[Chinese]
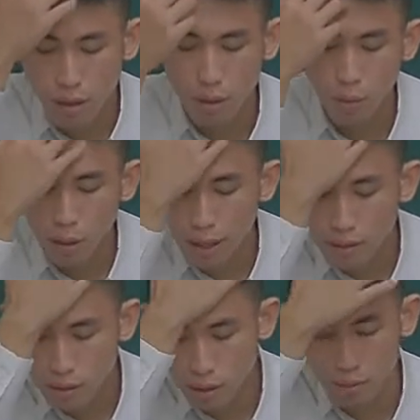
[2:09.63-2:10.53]
因为
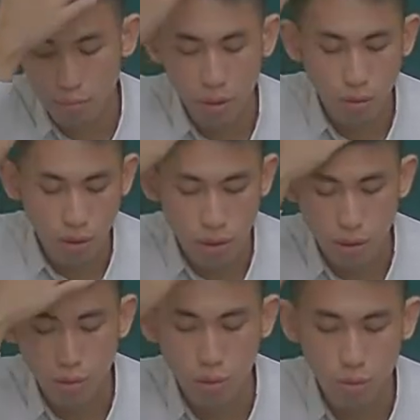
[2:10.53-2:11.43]
他这里没有
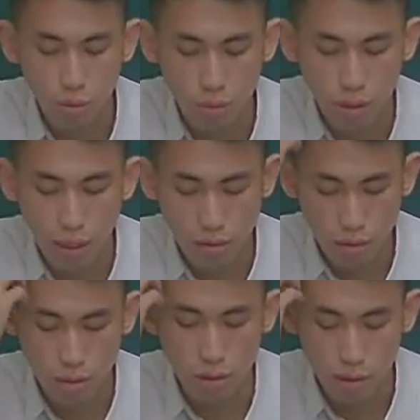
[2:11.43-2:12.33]
提出当
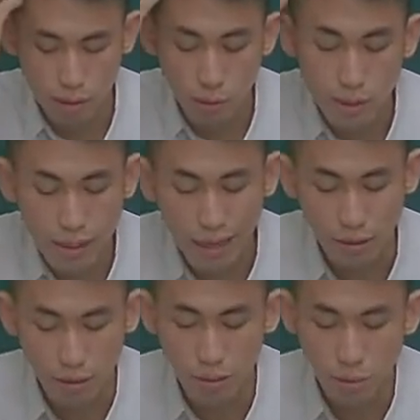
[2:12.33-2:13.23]
时的交易
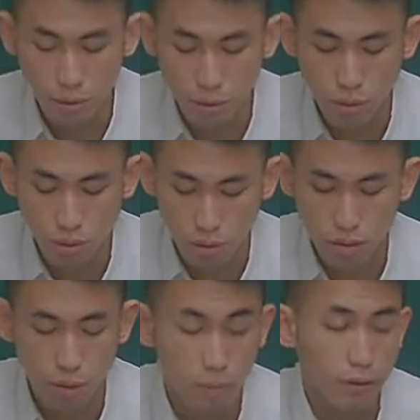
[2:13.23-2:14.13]
价格跟原始取得
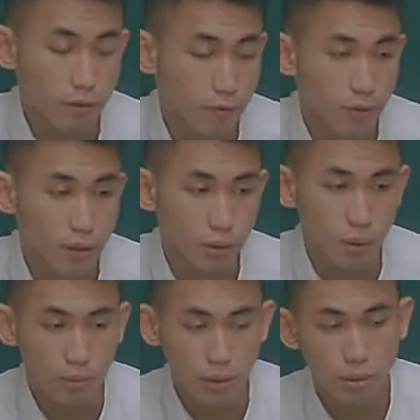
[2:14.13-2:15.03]
成本跟费
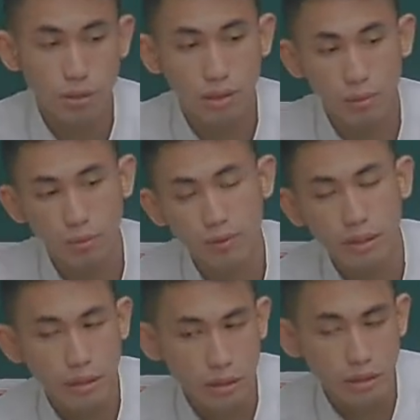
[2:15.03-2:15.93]
用嘛，所以这个部
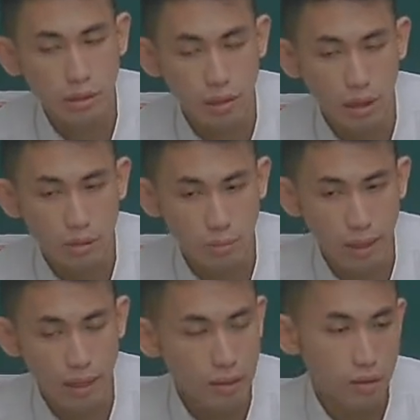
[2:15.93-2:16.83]
分金额要怎么
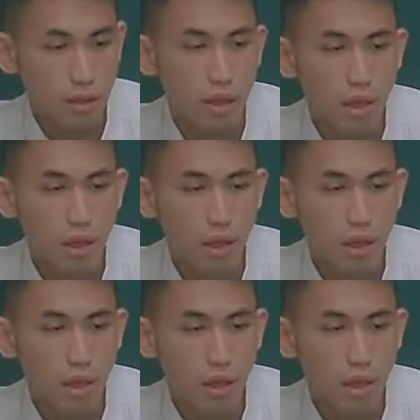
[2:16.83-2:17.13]
来的？